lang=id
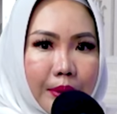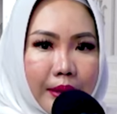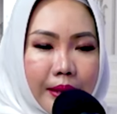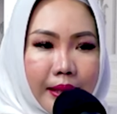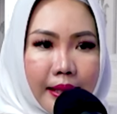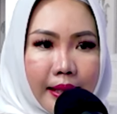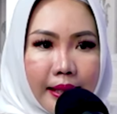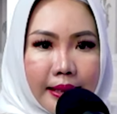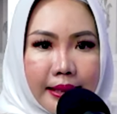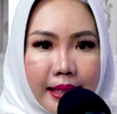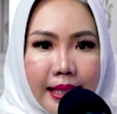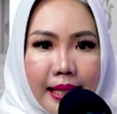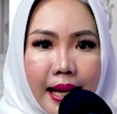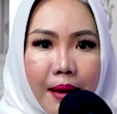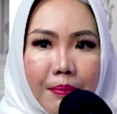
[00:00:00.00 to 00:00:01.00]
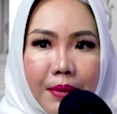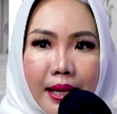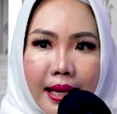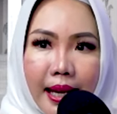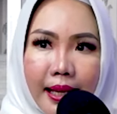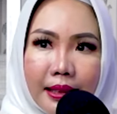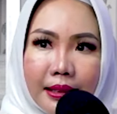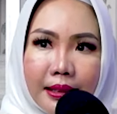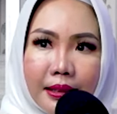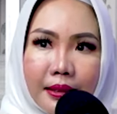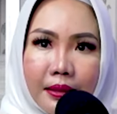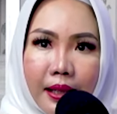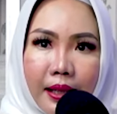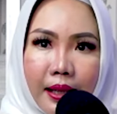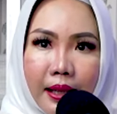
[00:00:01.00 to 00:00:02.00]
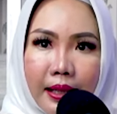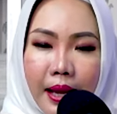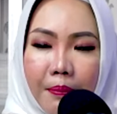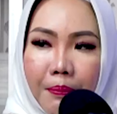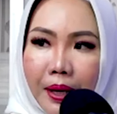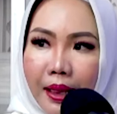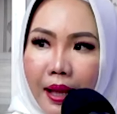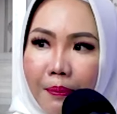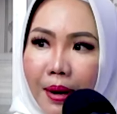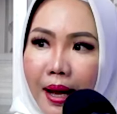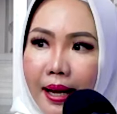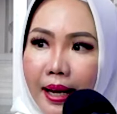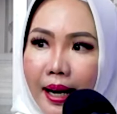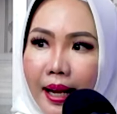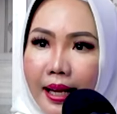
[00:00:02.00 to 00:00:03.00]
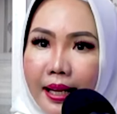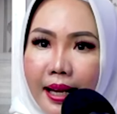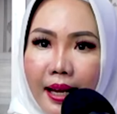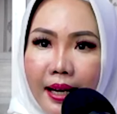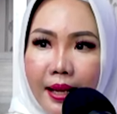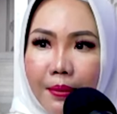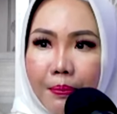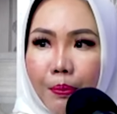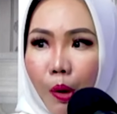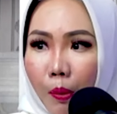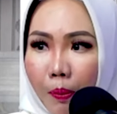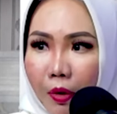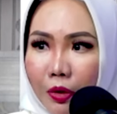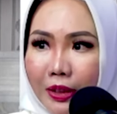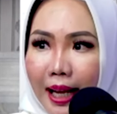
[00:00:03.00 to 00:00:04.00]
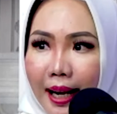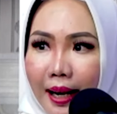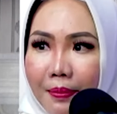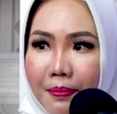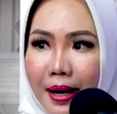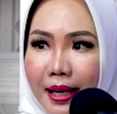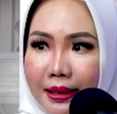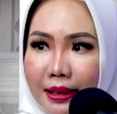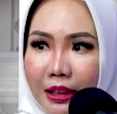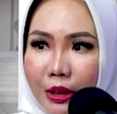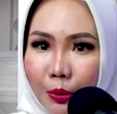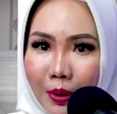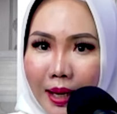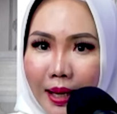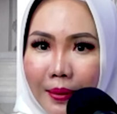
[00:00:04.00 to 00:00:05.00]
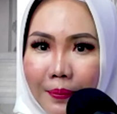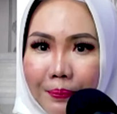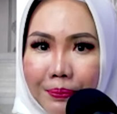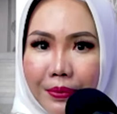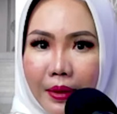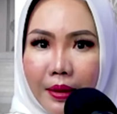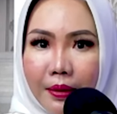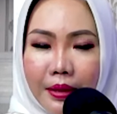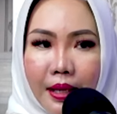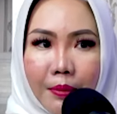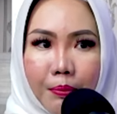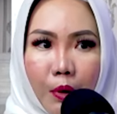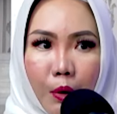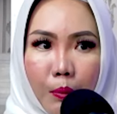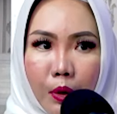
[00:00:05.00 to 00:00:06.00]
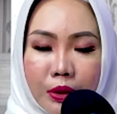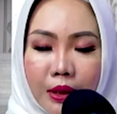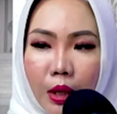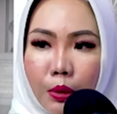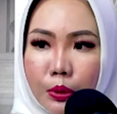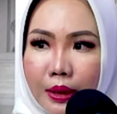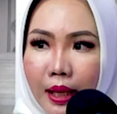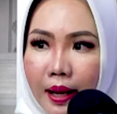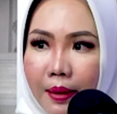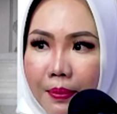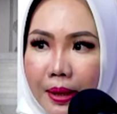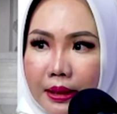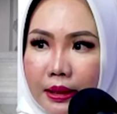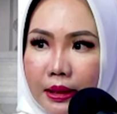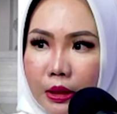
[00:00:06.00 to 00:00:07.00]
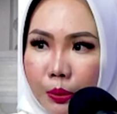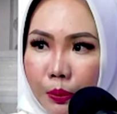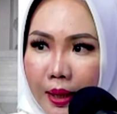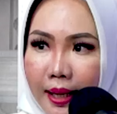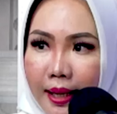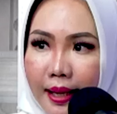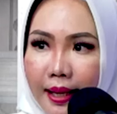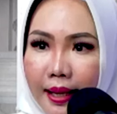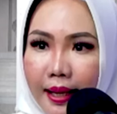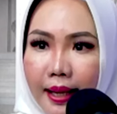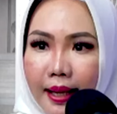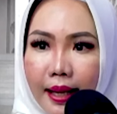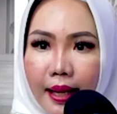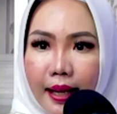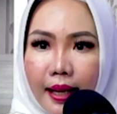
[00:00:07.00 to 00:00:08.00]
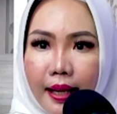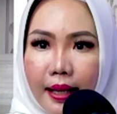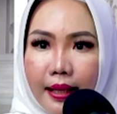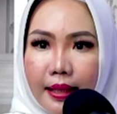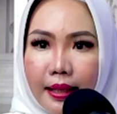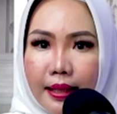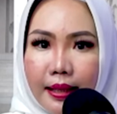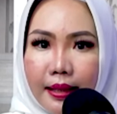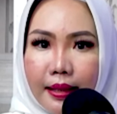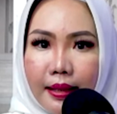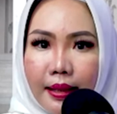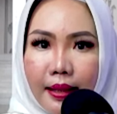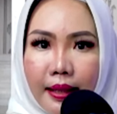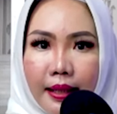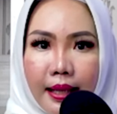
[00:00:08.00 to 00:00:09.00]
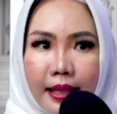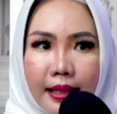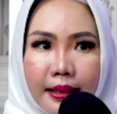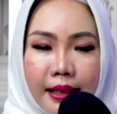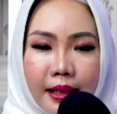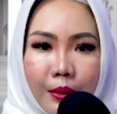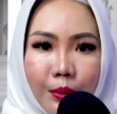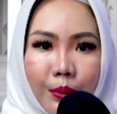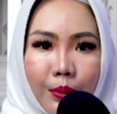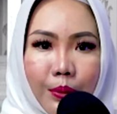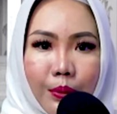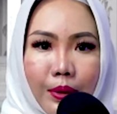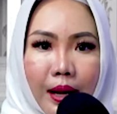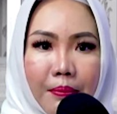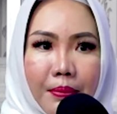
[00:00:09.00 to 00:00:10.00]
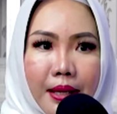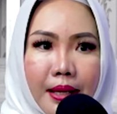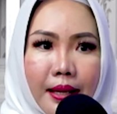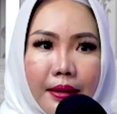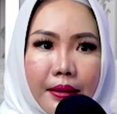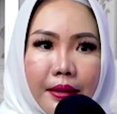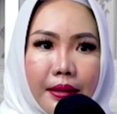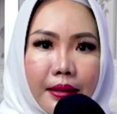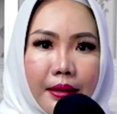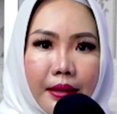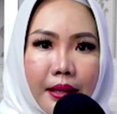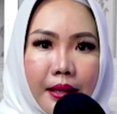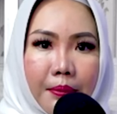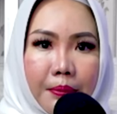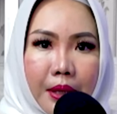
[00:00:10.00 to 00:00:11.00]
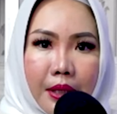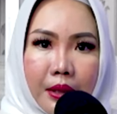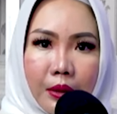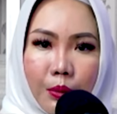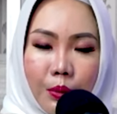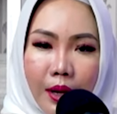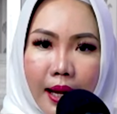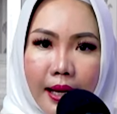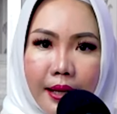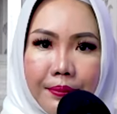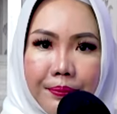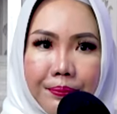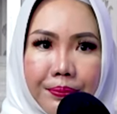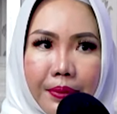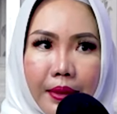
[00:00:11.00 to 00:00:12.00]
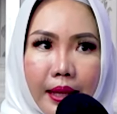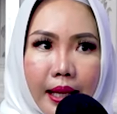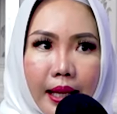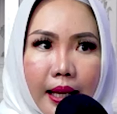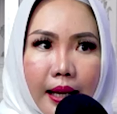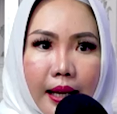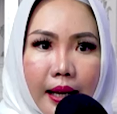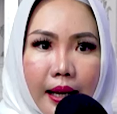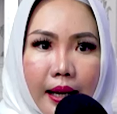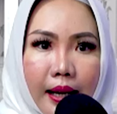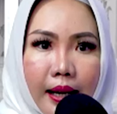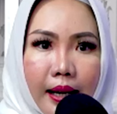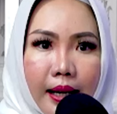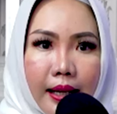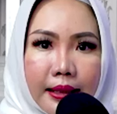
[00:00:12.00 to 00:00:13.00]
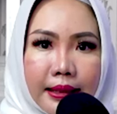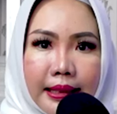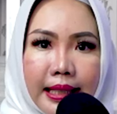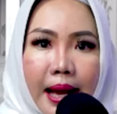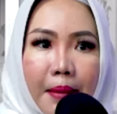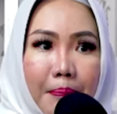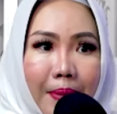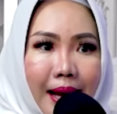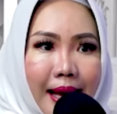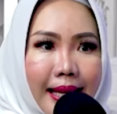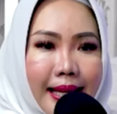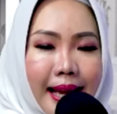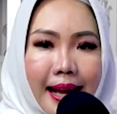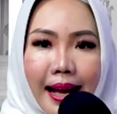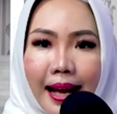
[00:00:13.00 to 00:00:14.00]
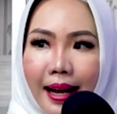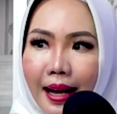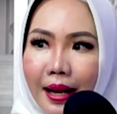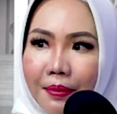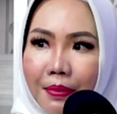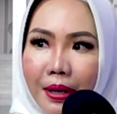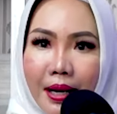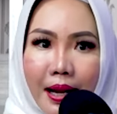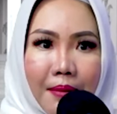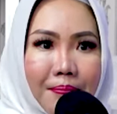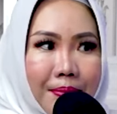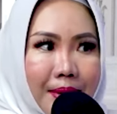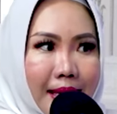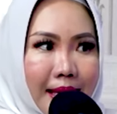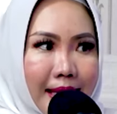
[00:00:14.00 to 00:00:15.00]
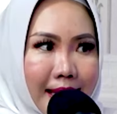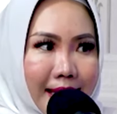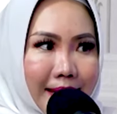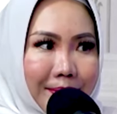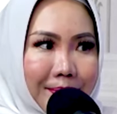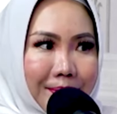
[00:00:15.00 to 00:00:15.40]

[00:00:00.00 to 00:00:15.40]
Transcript: Eh, jadi kami lihat uh, yang pertama adalah dari proposal mahasiswa, dari proposal usaha mahasiswa. Uh, dari situ kami uh, menentukan uh, siapa yang akan mendampingi.